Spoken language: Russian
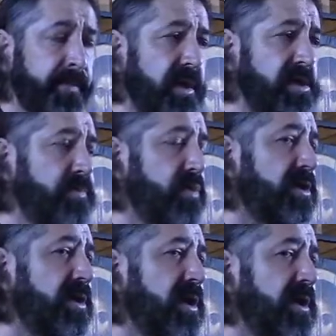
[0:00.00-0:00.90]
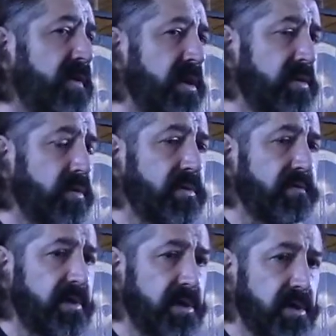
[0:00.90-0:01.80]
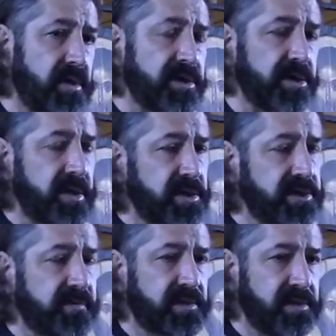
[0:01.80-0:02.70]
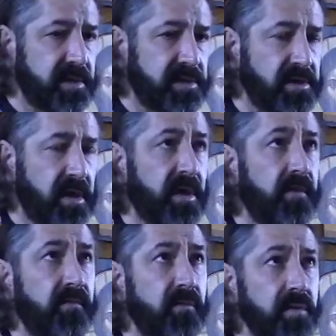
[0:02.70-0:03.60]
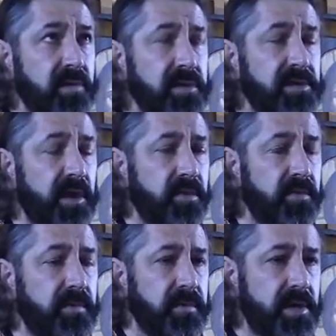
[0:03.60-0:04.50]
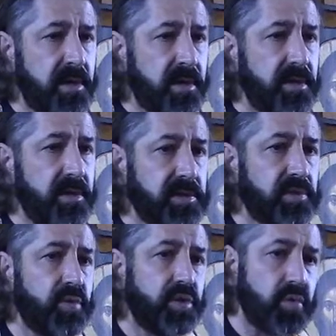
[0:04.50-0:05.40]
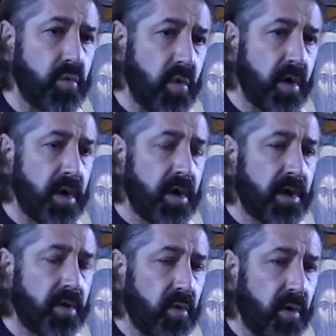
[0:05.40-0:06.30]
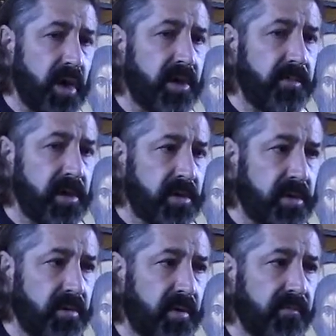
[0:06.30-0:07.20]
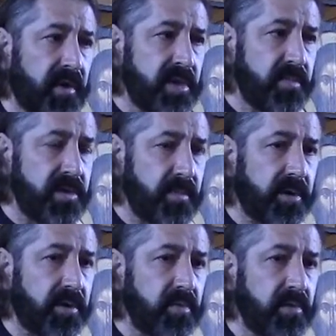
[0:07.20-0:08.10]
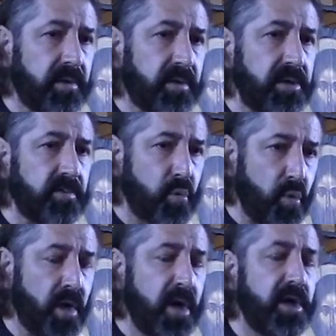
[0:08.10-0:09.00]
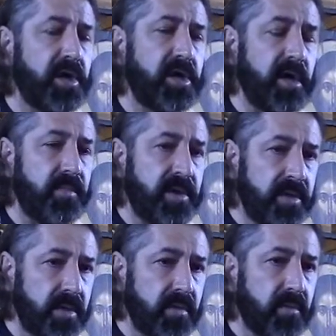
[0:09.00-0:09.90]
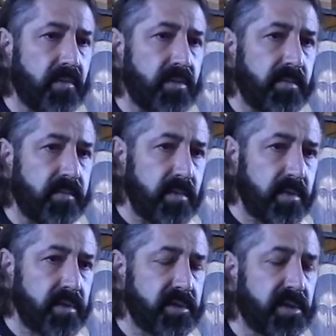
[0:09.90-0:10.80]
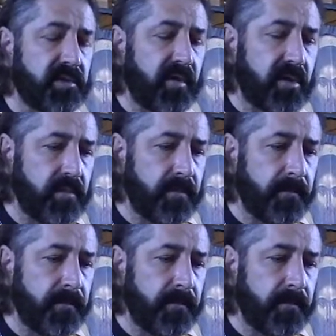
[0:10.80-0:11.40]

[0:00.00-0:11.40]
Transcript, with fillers: Господь так и говорит о двери человеческого сердца. Вот стою у двери и стучу. Кто ответит, кто отворит мне, приду к нему, и обитель у него сотворю.